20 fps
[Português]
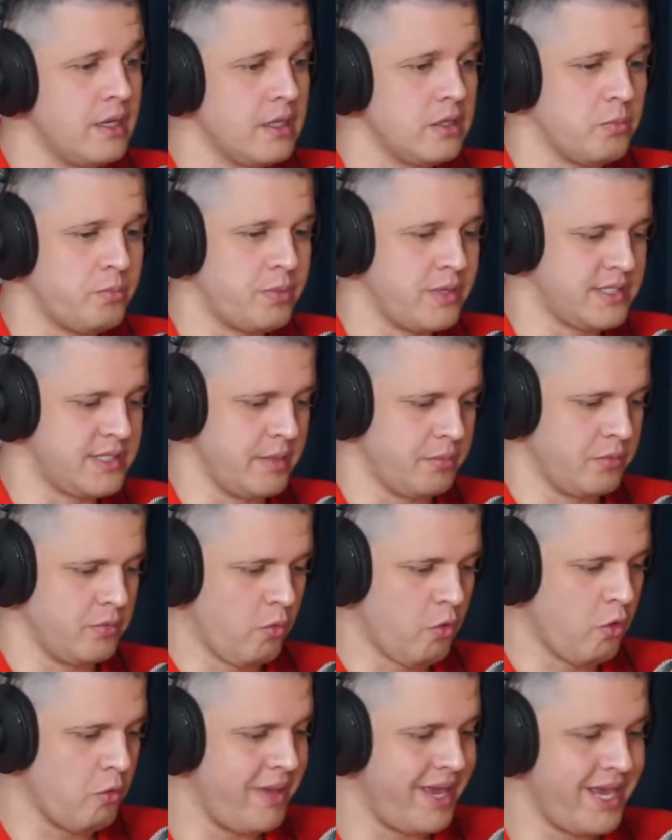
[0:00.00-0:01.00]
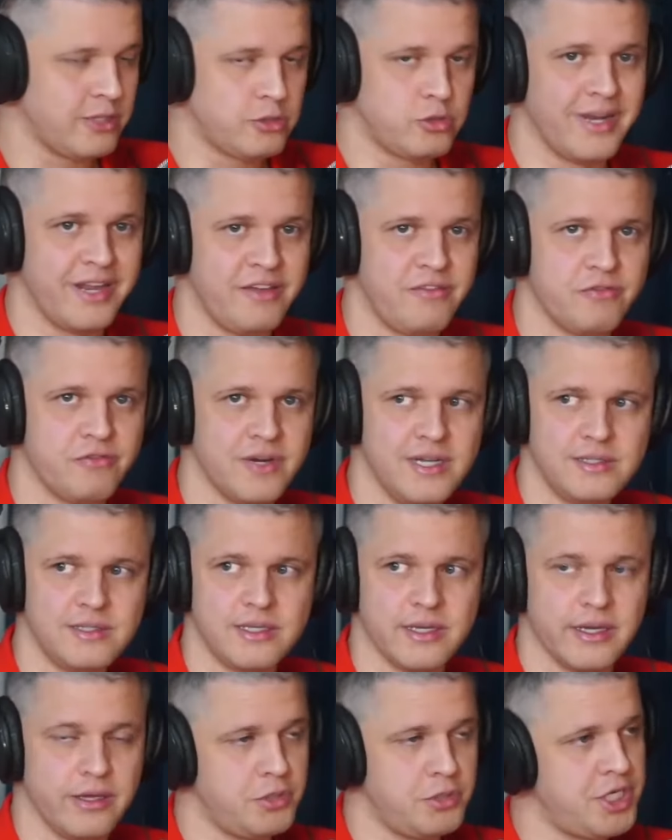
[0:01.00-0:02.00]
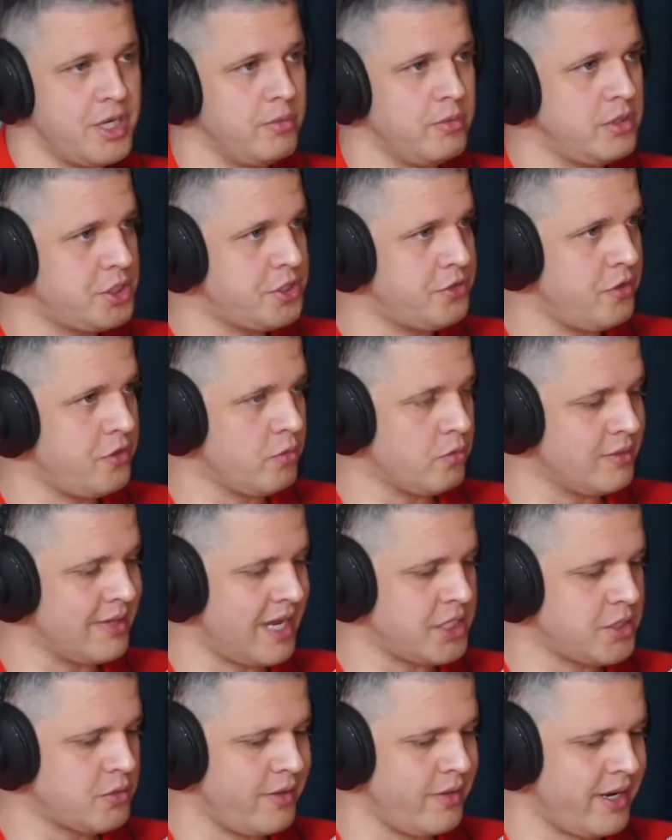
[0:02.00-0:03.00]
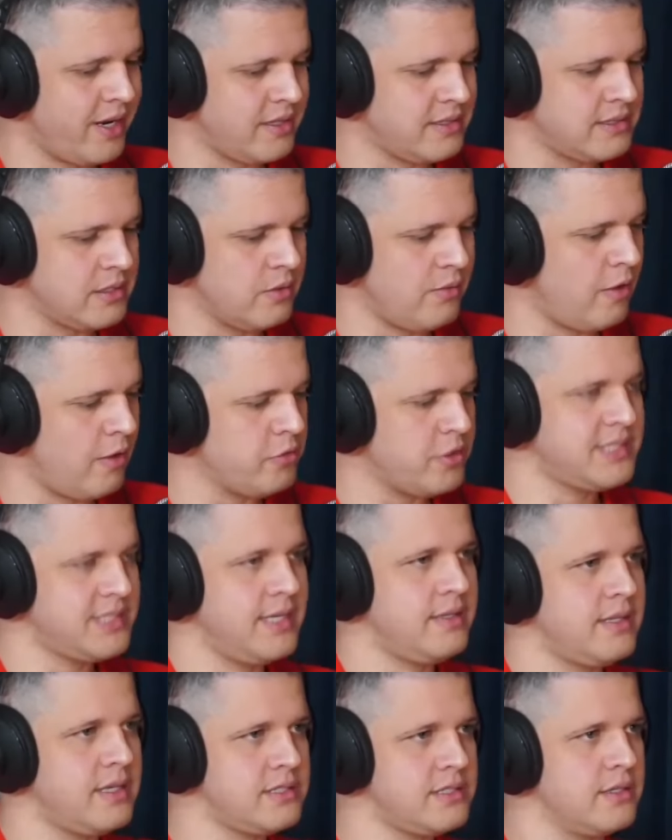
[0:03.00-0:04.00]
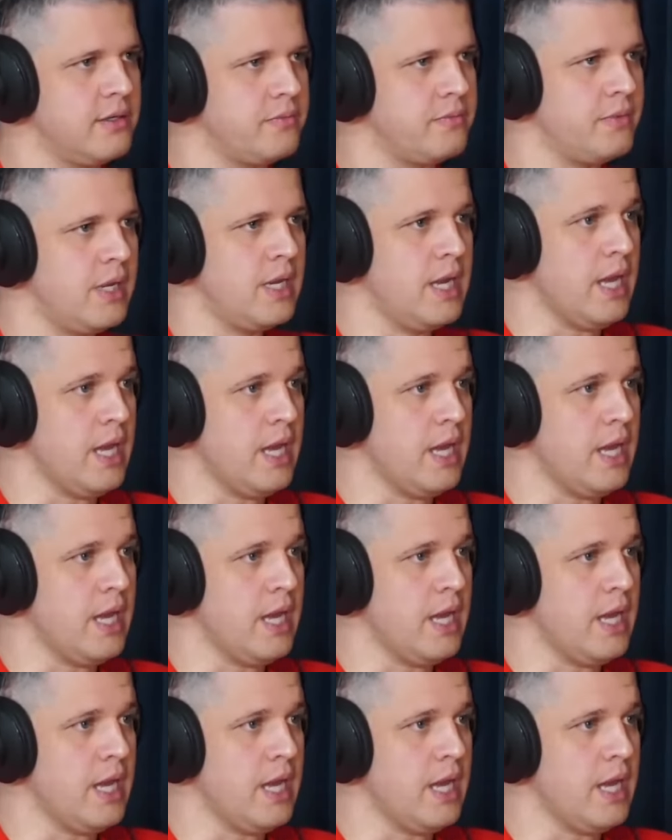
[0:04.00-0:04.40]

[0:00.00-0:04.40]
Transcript: Então, por exemplo, no começo, na infância, eu tinha muita dificuldade com relação à autoaceitação.